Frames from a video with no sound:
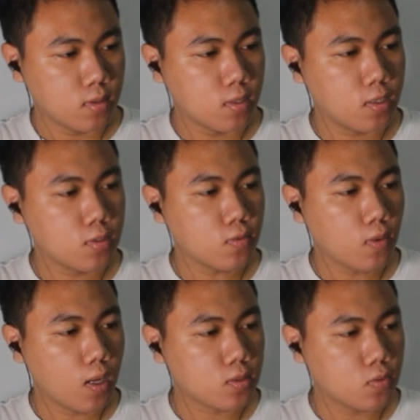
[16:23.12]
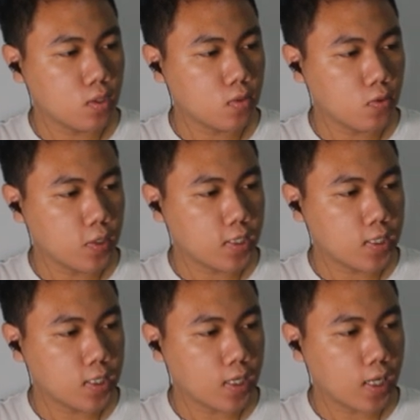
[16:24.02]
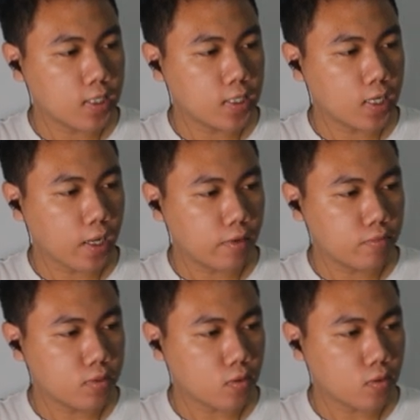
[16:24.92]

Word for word: itu waktu itu Ike lagi live